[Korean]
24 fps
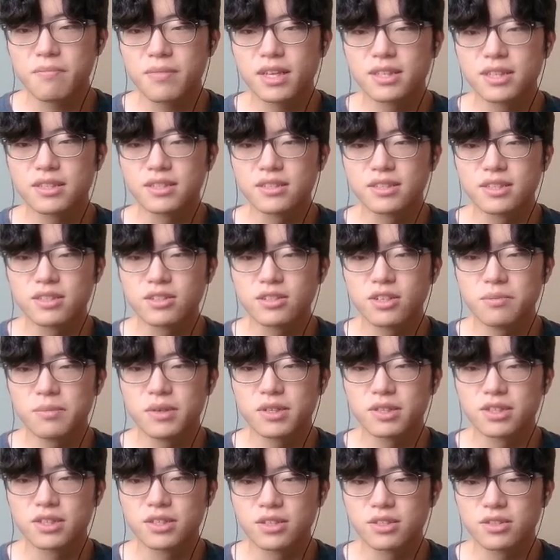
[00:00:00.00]
자세히
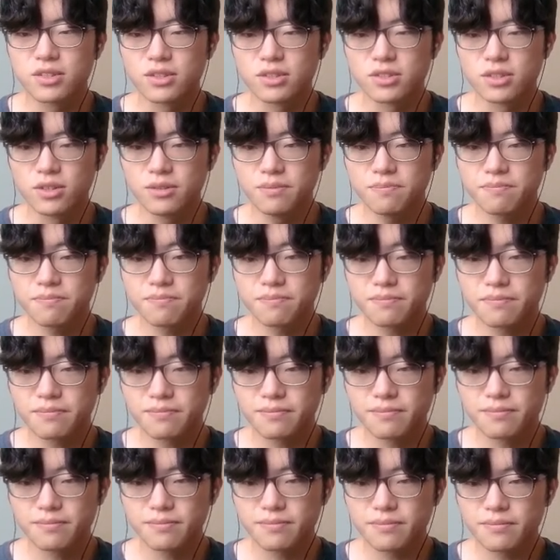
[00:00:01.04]
설명을 드렸었죠.
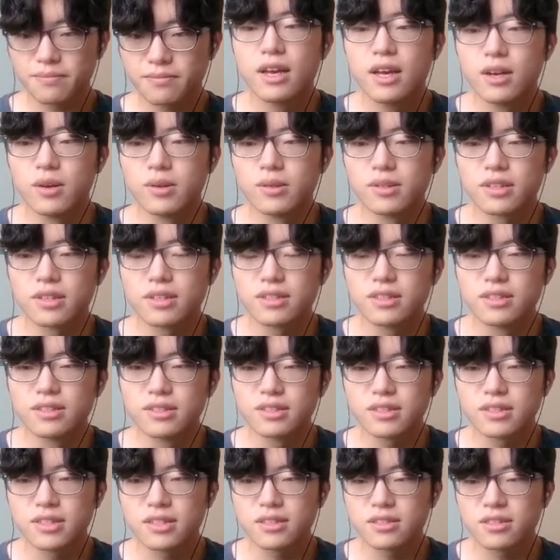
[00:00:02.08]
오늘은
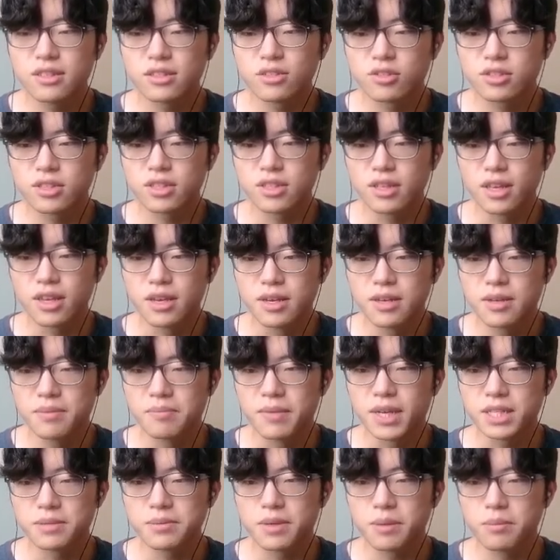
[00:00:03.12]
채식 대 육식의
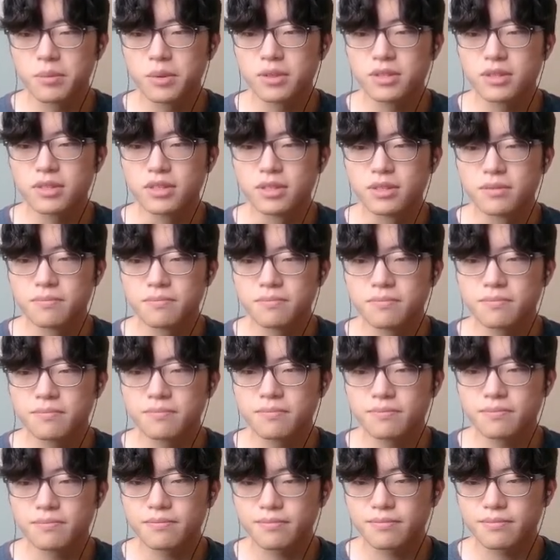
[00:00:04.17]
마지막 포인트,
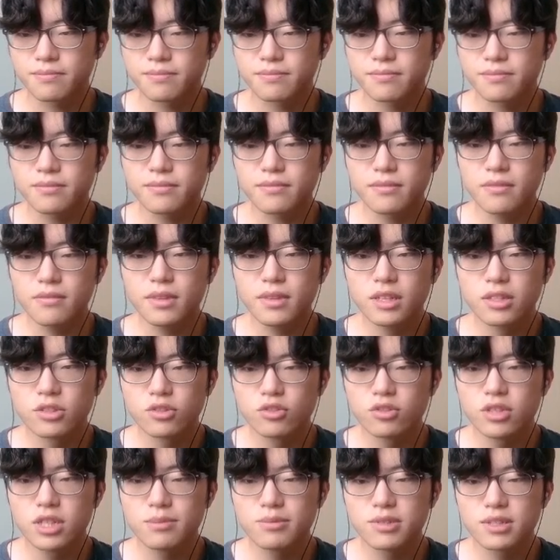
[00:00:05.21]

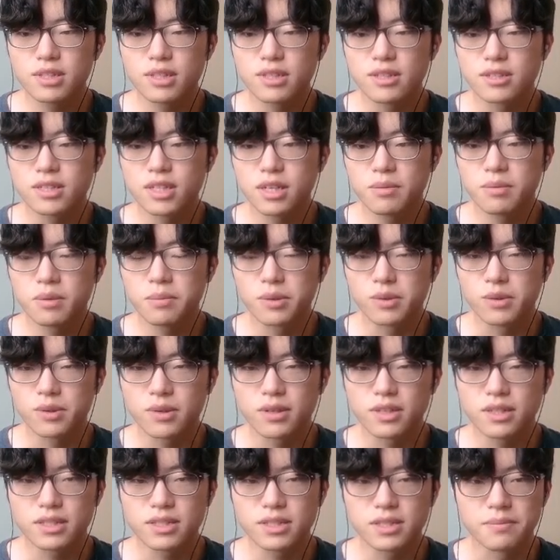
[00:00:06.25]
윤리 문제를 살펴보도록
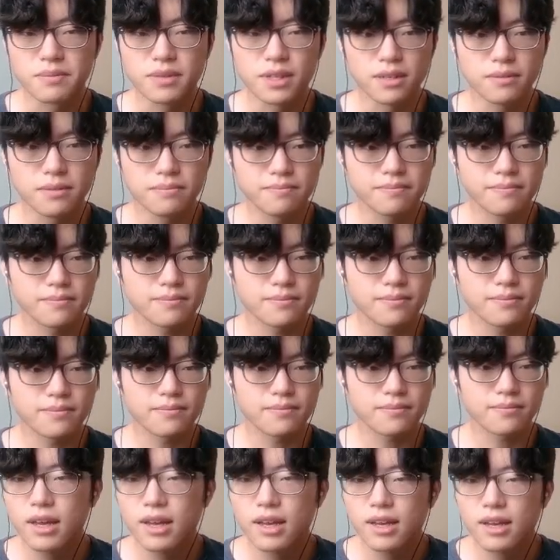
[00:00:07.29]
하겠습니다.
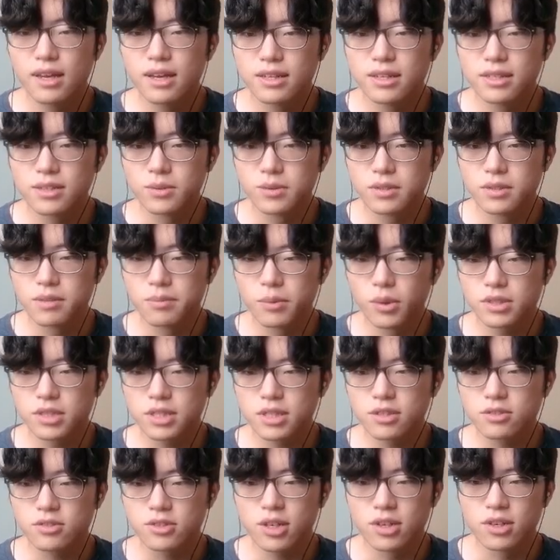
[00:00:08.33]
오늘
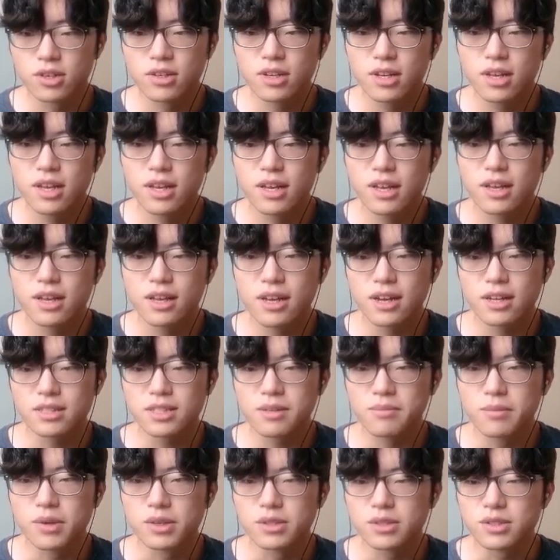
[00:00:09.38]
목차고요.
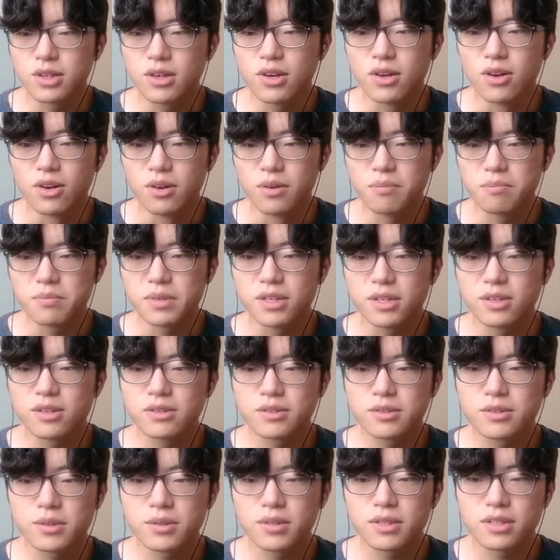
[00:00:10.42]
가장 먼저 비건
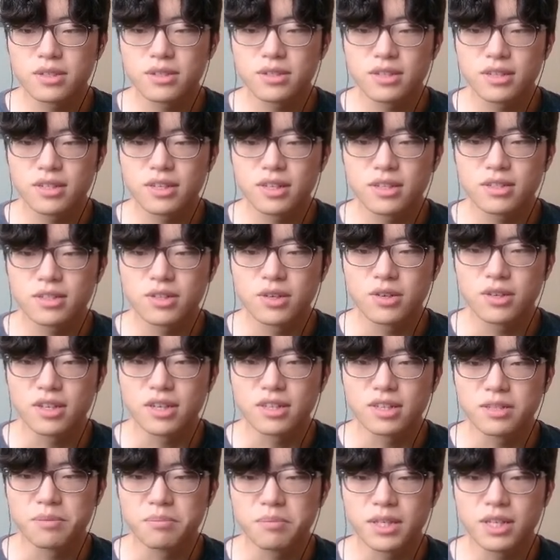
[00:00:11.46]
소사이어티가
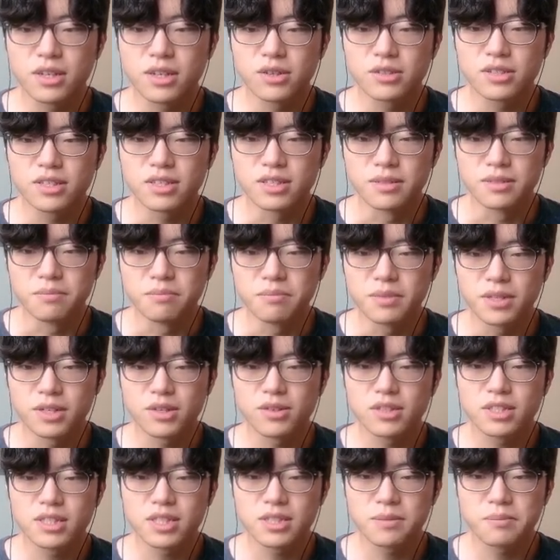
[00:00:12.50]
정의하는 비거니즘,
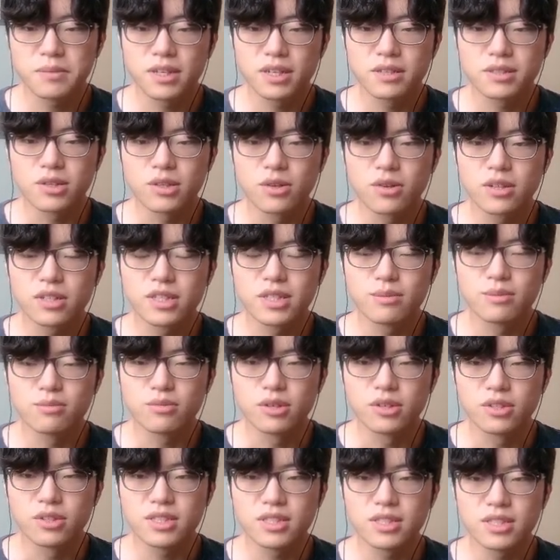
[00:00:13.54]
비거니즘이란 정확히
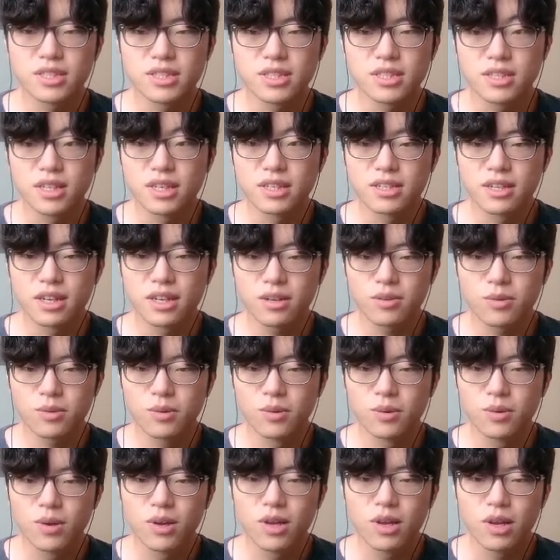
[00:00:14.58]
무엇인지 이해를
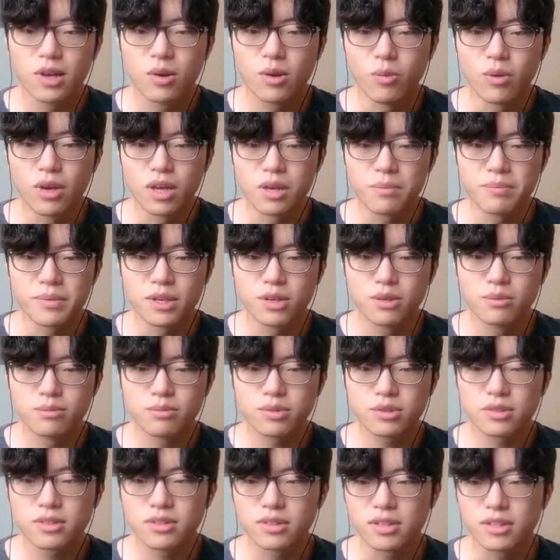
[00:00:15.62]
하고, 왜 비건
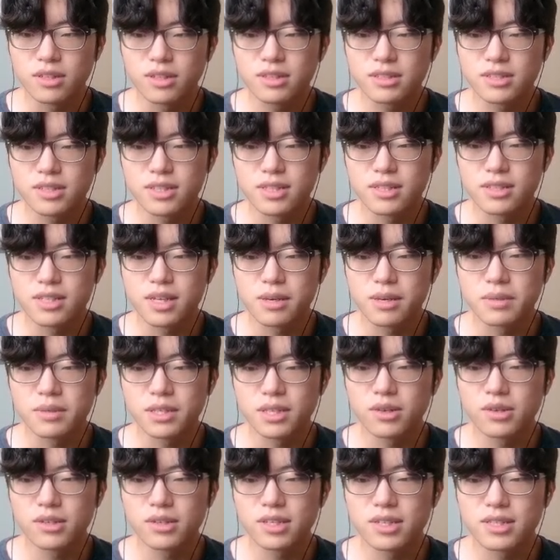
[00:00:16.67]
푸드들이 진짜
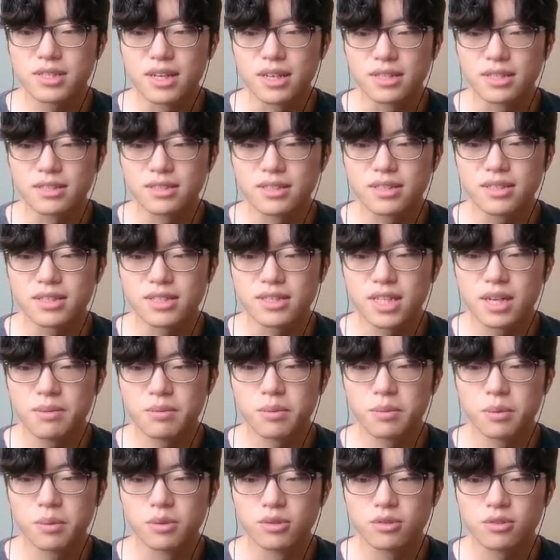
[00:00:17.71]
비건하지 않은지
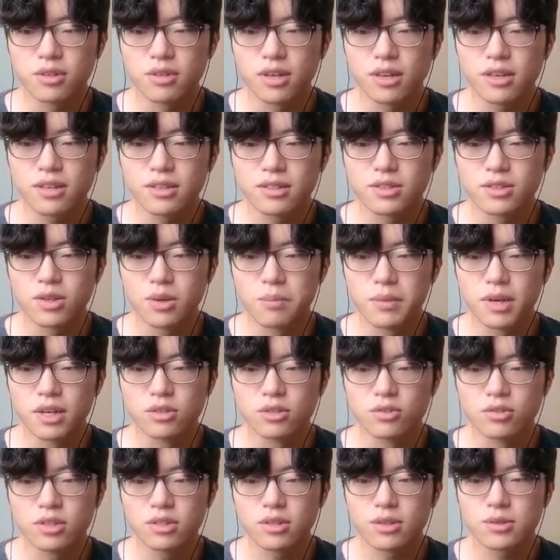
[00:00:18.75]
살펴본 후에 정말
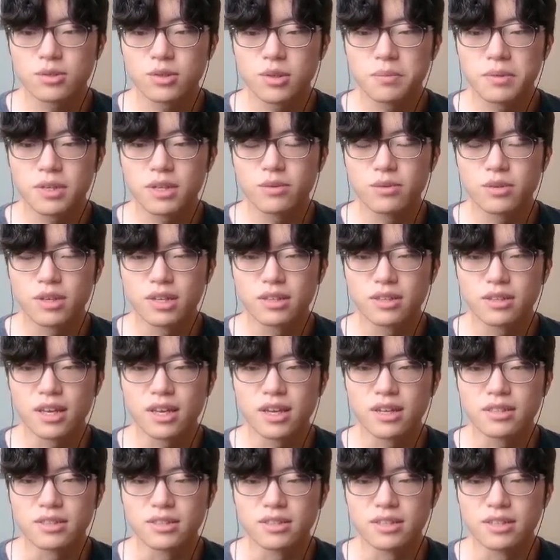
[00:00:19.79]
윤리적 소비를 위한
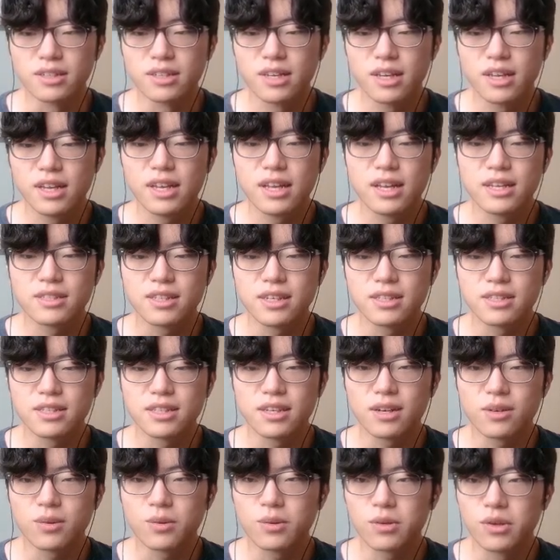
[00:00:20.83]
대안을
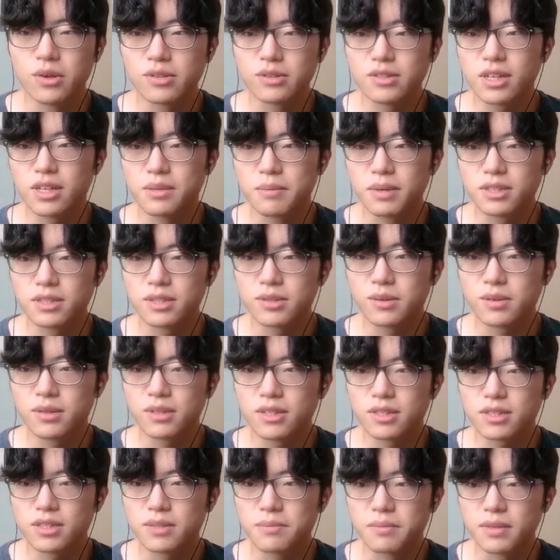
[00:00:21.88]
제시하고 영상을 마치도록
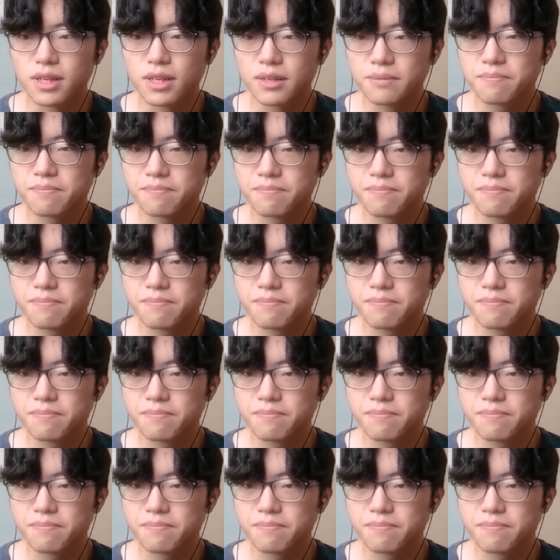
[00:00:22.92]
하겠습니다.